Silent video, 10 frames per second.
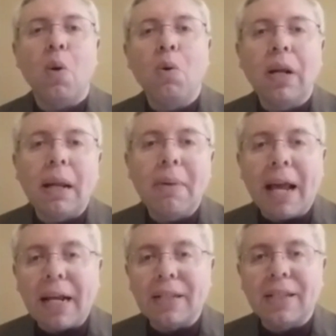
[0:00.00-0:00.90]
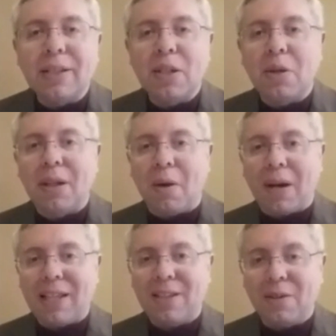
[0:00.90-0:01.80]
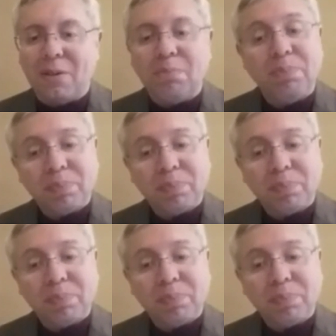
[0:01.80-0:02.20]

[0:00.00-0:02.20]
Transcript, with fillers: un ejercicio de oración.